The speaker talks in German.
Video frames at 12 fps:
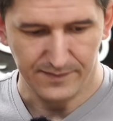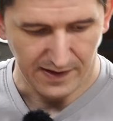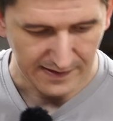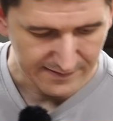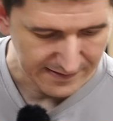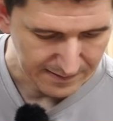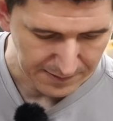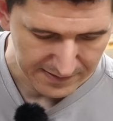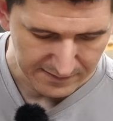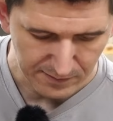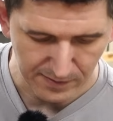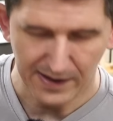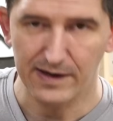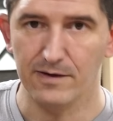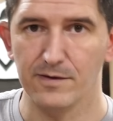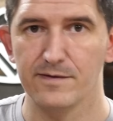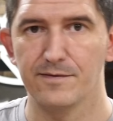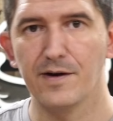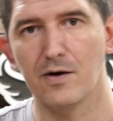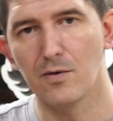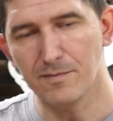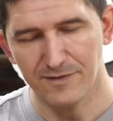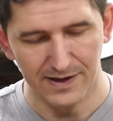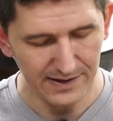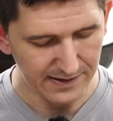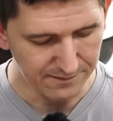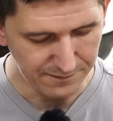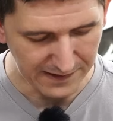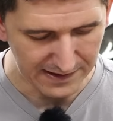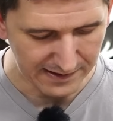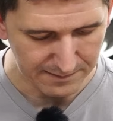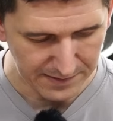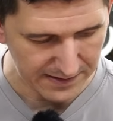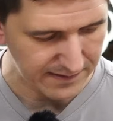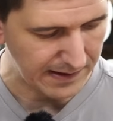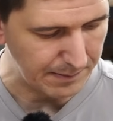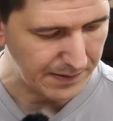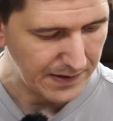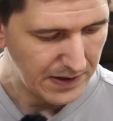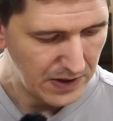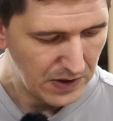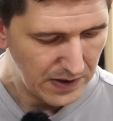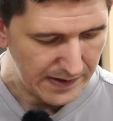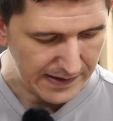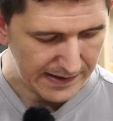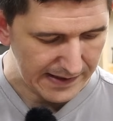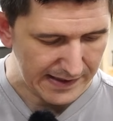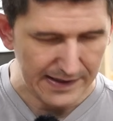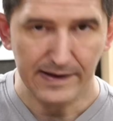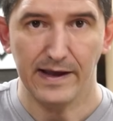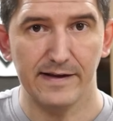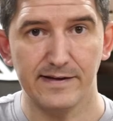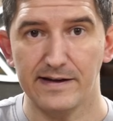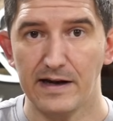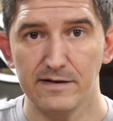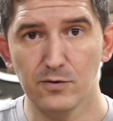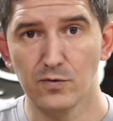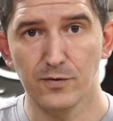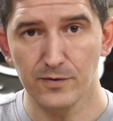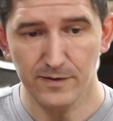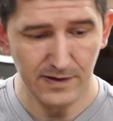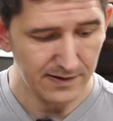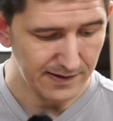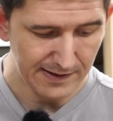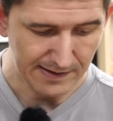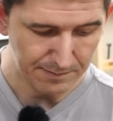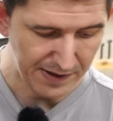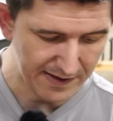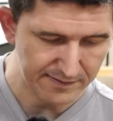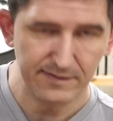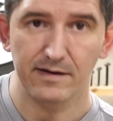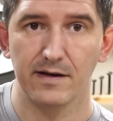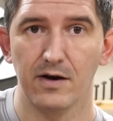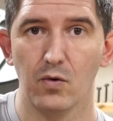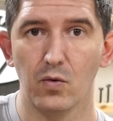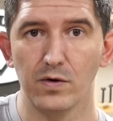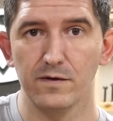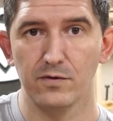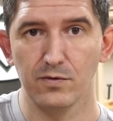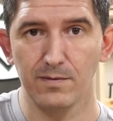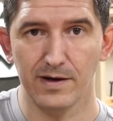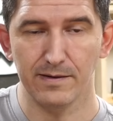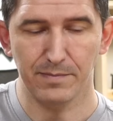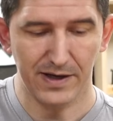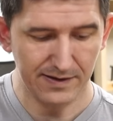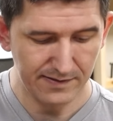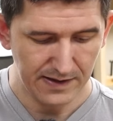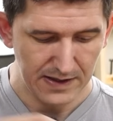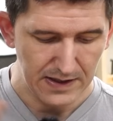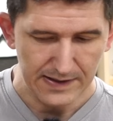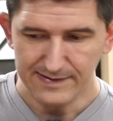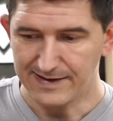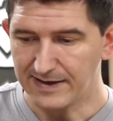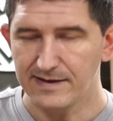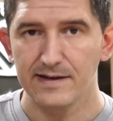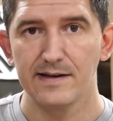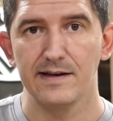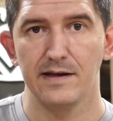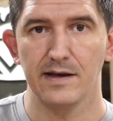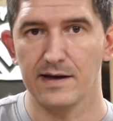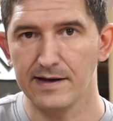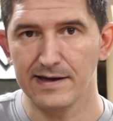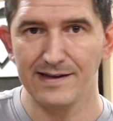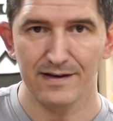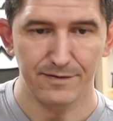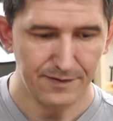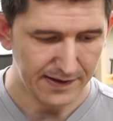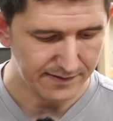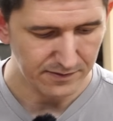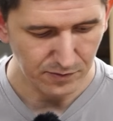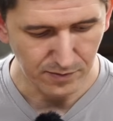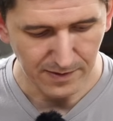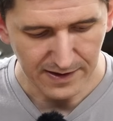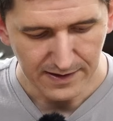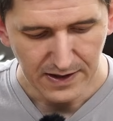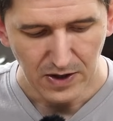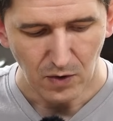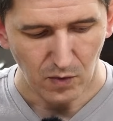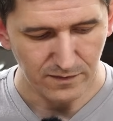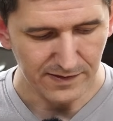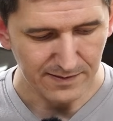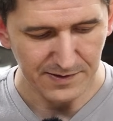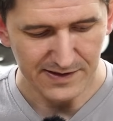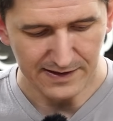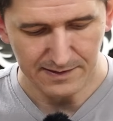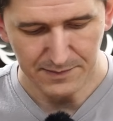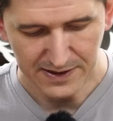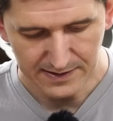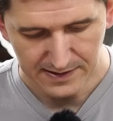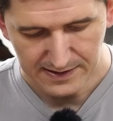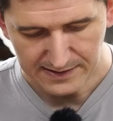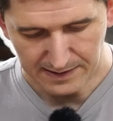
Es sieht aber nicht so geil aus. Warum? Weil ich einen Fehler gemacht habe. Es hat alles gut funktioniert. Ich habe erst rot drüber gepackt, dann den Krakelier-Effekt drüber. Und was habe ich dann gemacht?